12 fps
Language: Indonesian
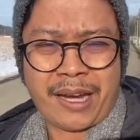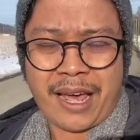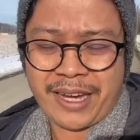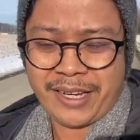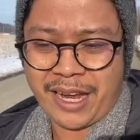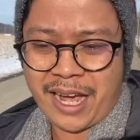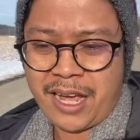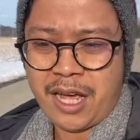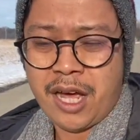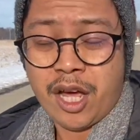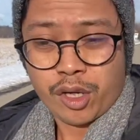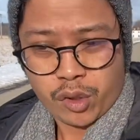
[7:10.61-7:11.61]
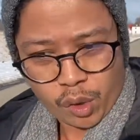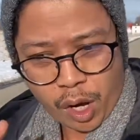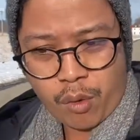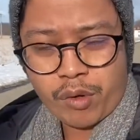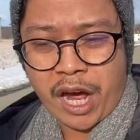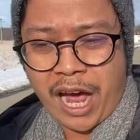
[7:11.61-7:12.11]
lainnya juga
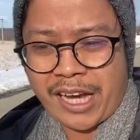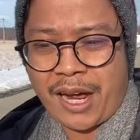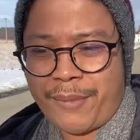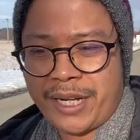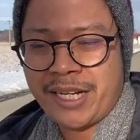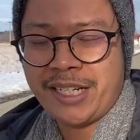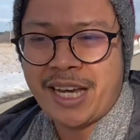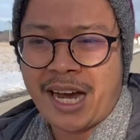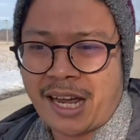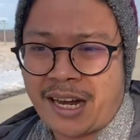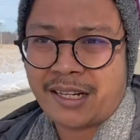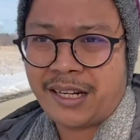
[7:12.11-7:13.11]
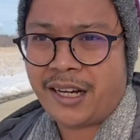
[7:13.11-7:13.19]
udah ada menyediakan